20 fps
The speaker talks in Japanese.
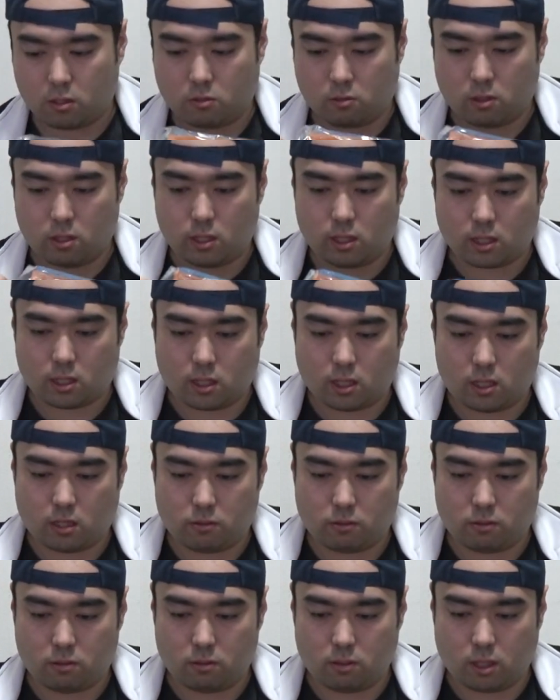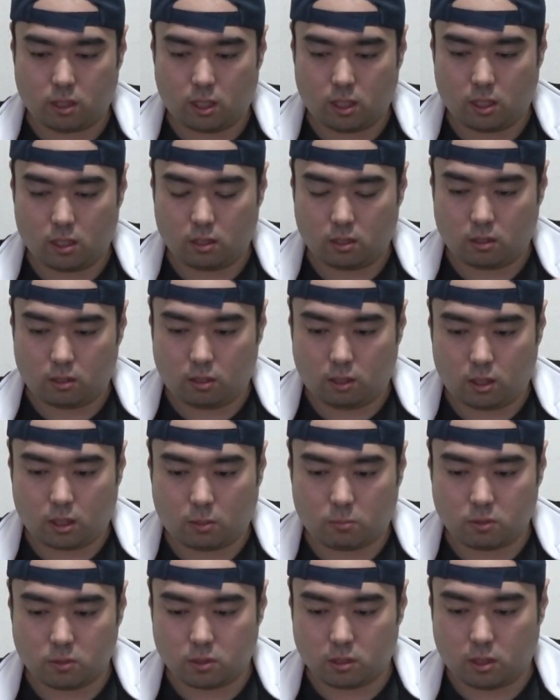これがカラフルなね
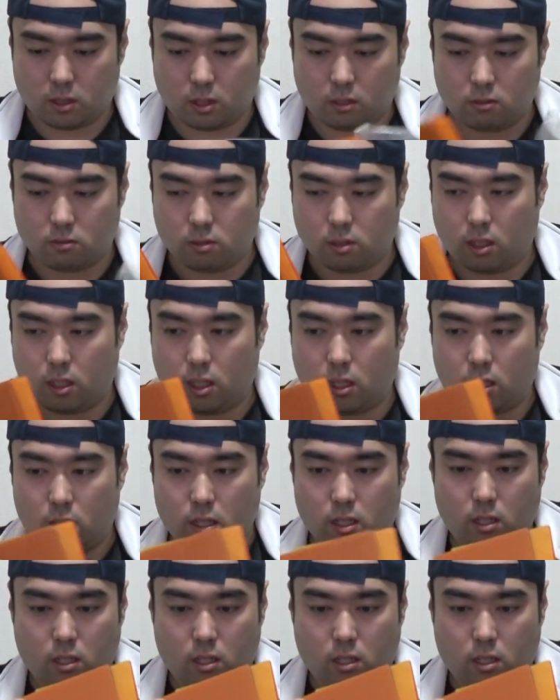板もついてるんで